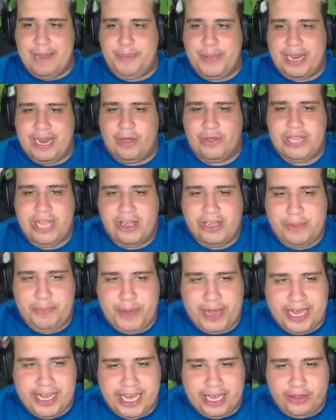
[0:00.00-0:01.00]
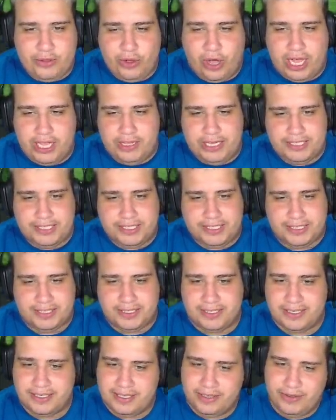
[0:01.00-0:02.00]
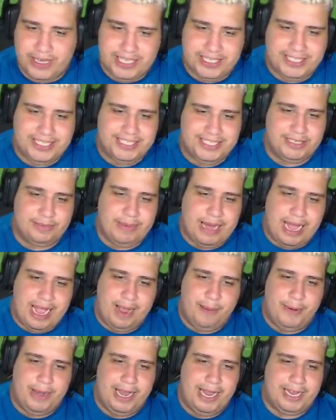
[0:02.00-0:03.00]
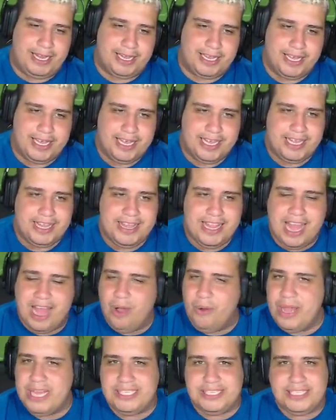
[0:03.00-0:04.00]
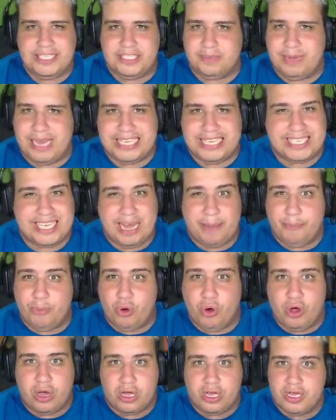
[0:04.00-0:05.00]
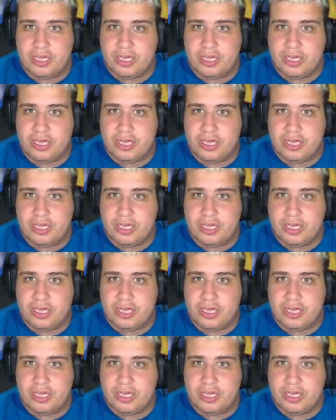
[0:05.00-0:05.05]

penaldel que perdia todas. Não existe mais, moleque. Não existe mais, acabou.